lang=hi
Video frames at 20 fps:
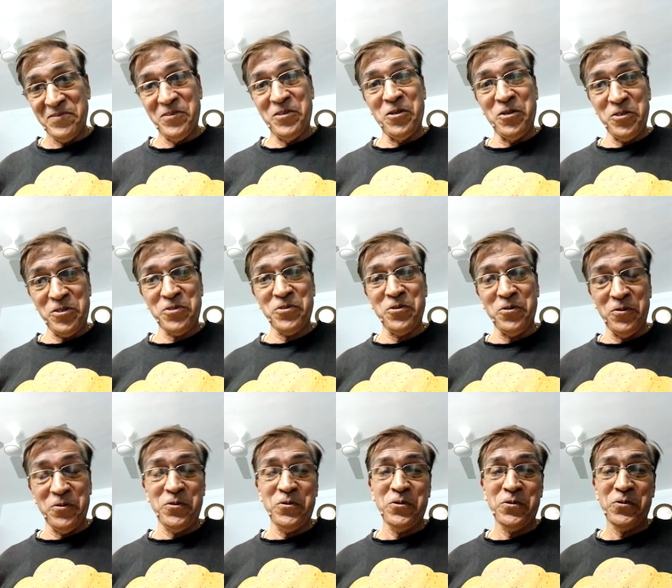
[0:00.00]

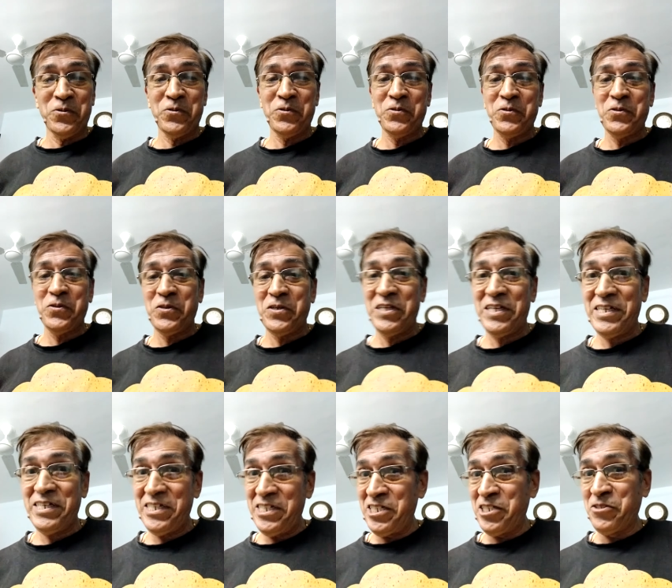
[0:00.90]
दोस्तों
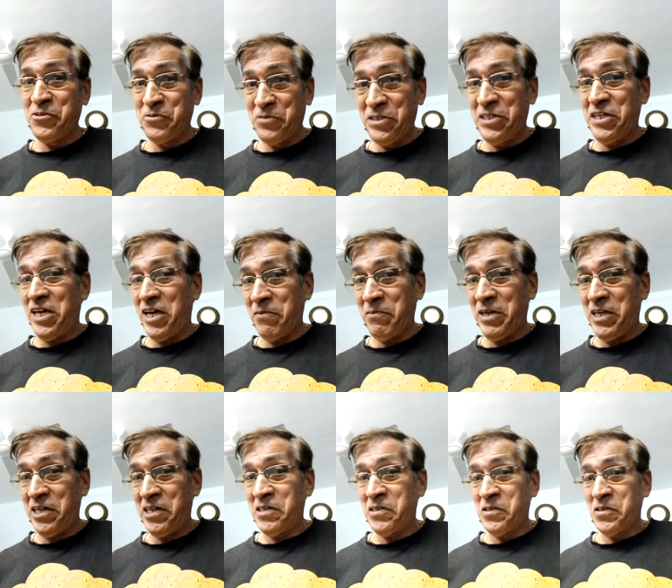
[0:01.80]
इस दुनिया
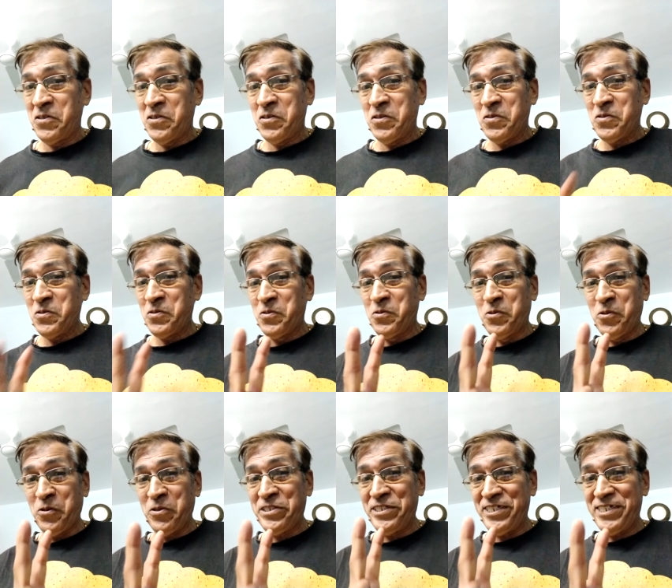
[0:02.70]
में
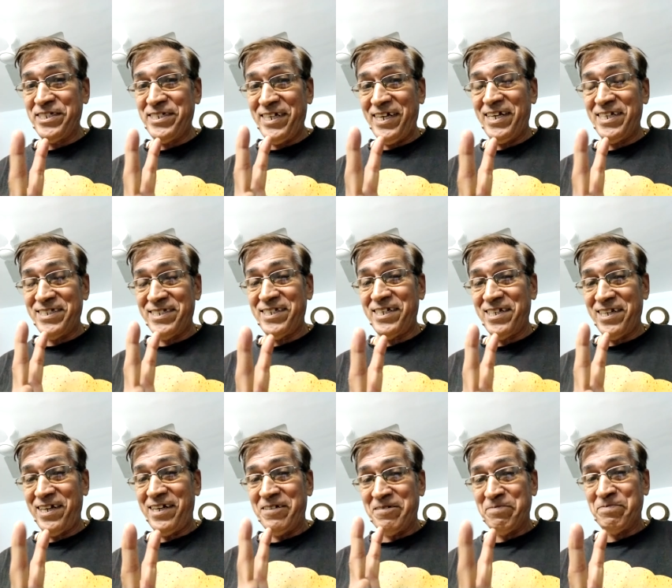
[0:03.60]
दो चीज़ें ऐसी
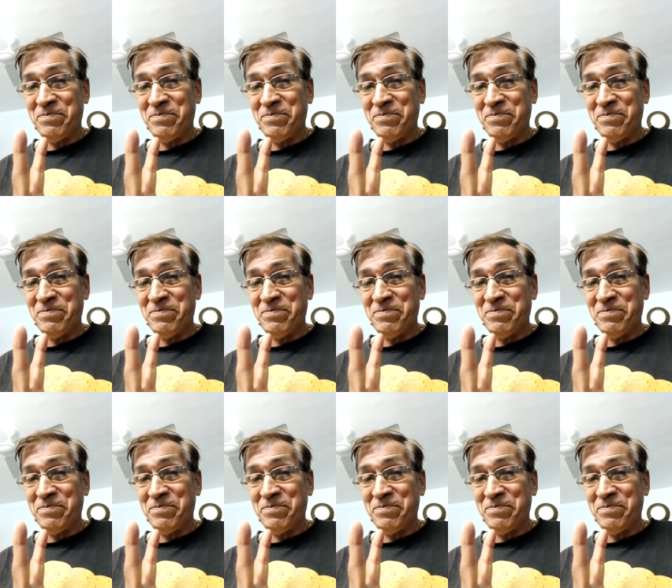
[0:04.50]
है ना